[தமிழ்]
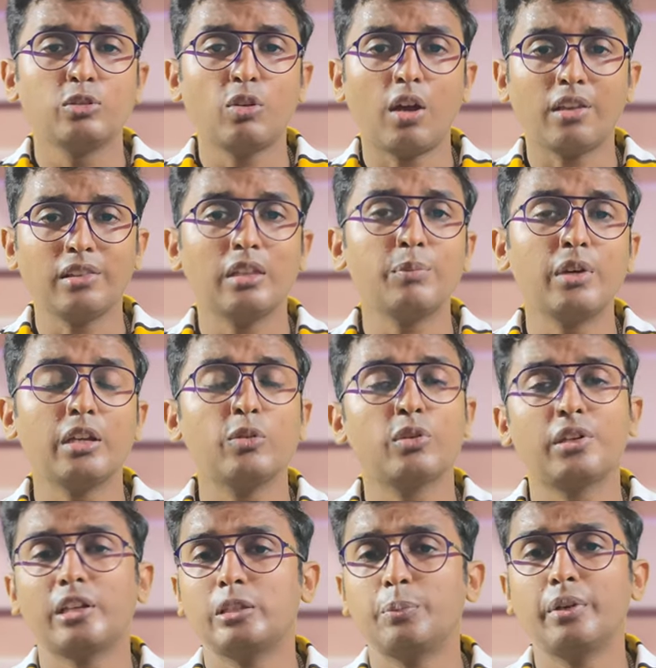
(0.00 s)
ஸோ அந்த மாதிரி
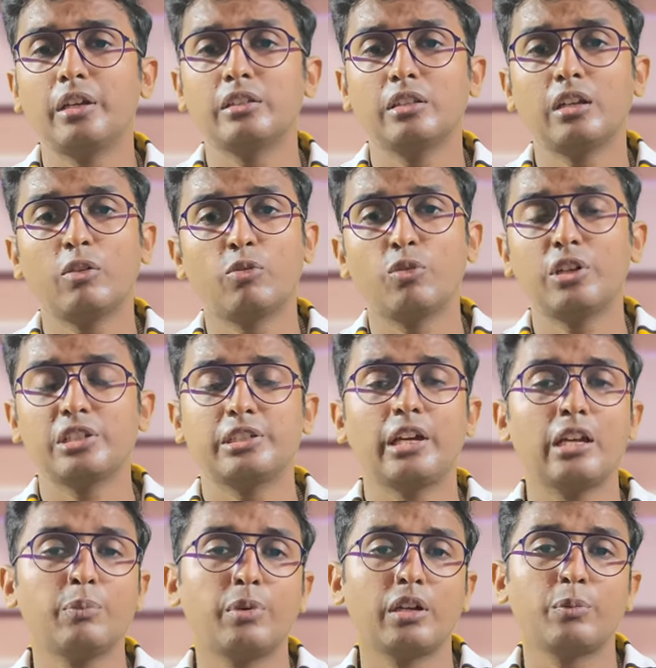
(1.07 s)
ஒரு எக்ஸ்பீரியன்ஸ் நான் உங்களோட
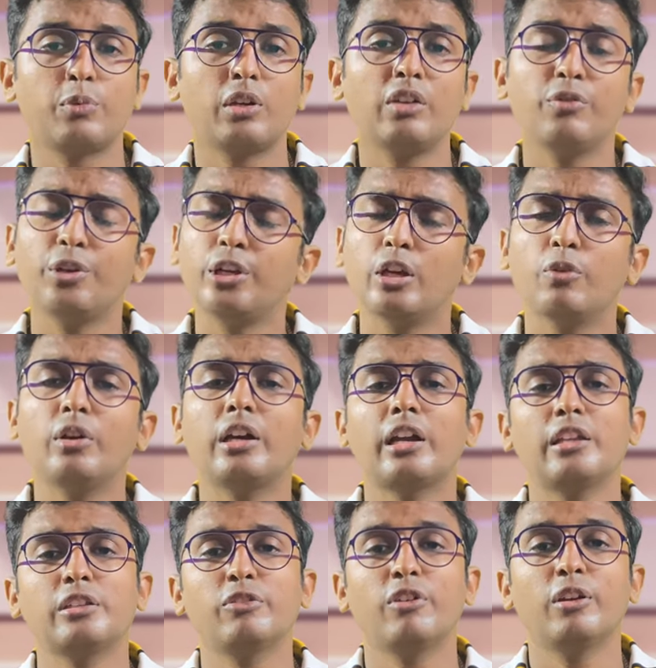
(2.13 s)
ஷேர் பண்ண போகிறேன் வீடியோவை
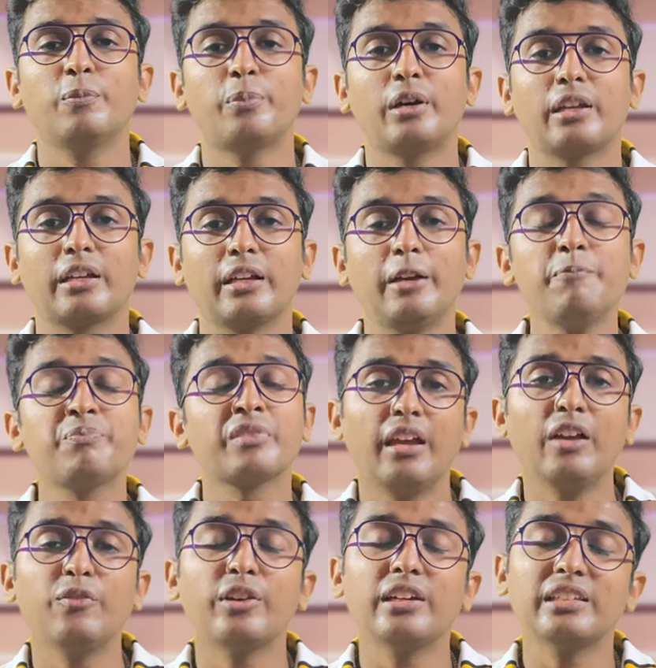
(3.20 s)
கடைசி வேலும் பாருங்கள்
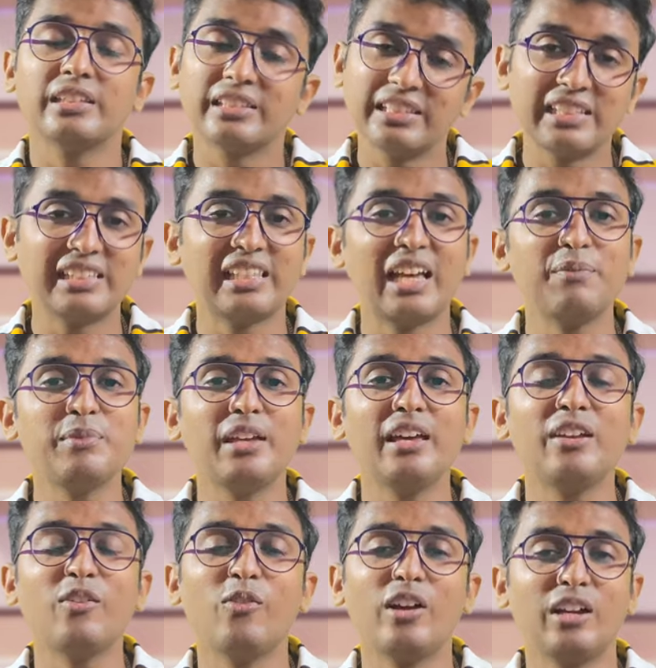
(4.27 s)
ஏ ஃப்ரெண்ட்ஸ் திஸ் இஸ்
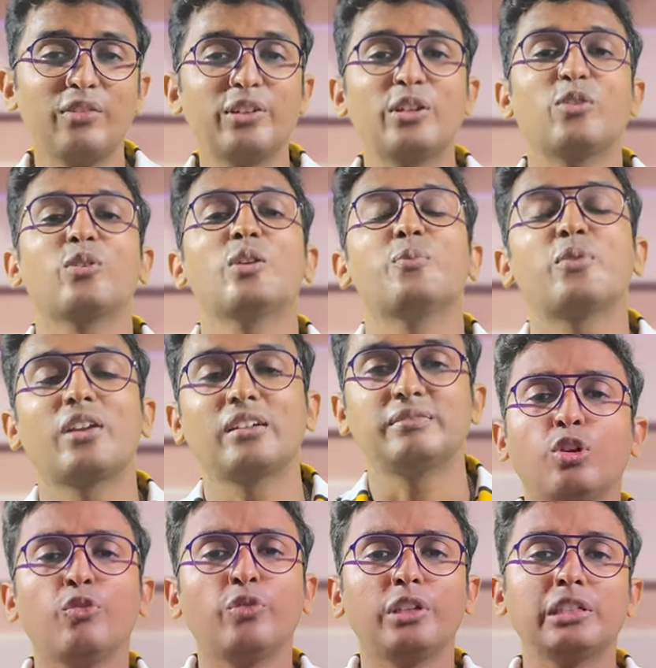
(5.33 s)
சாமியார் வாங்க வீடியோக்குள்ளே போகலாம்
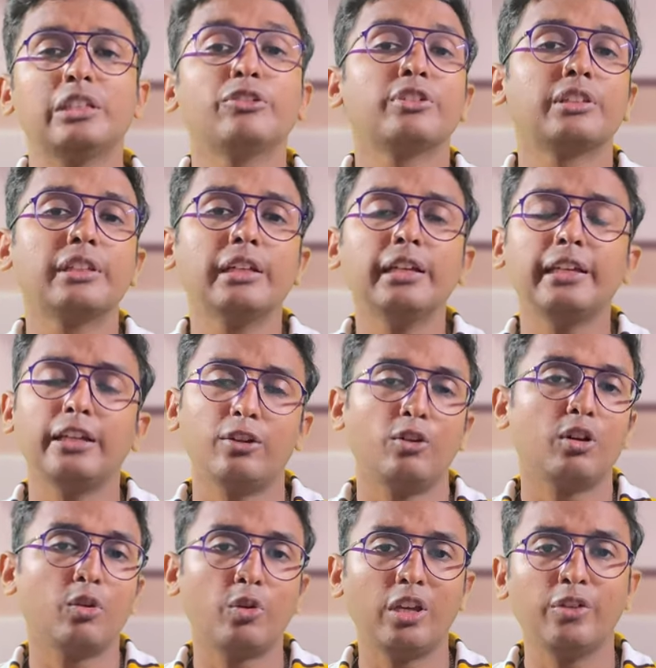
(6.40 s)
ஸோ ஃபஸ்ட்டு வந்து
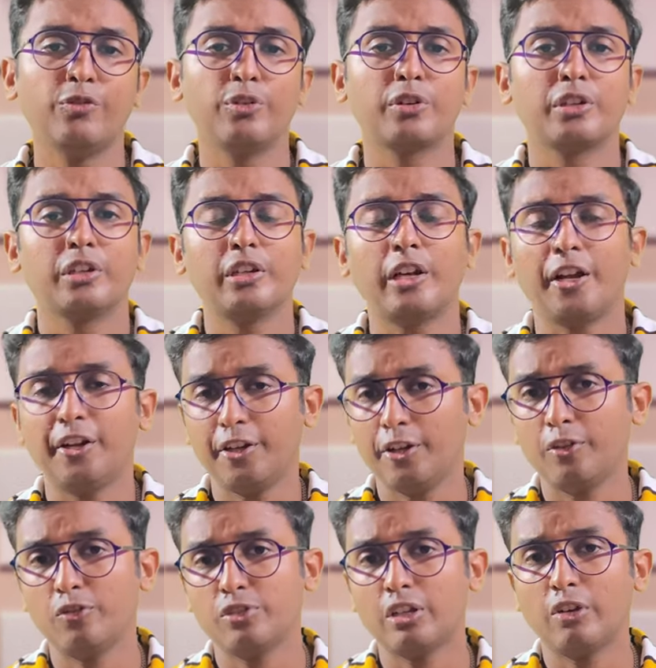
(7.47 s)
என்னோடய ஒய்ஃபுக்கு
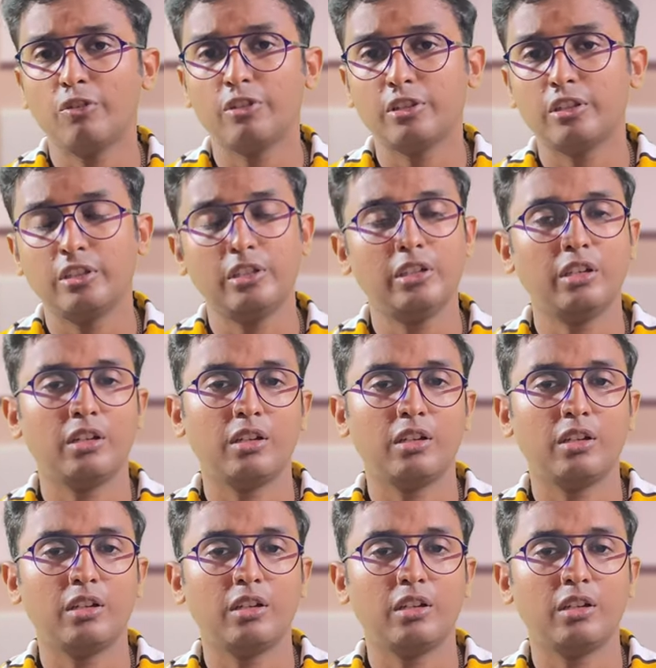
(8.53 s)
கண்டினியூஸாக வந்து